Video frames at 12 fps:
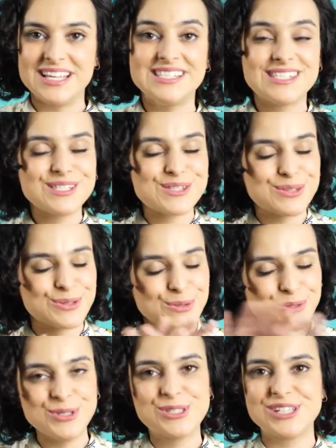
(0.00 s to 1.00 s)
e se isso
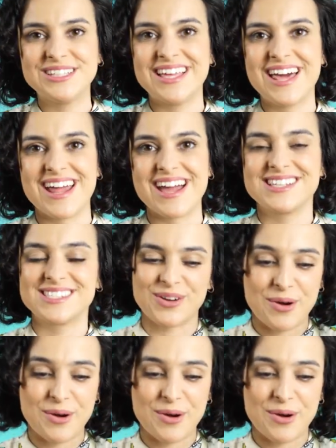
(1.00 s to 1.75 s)
tudo te interessa,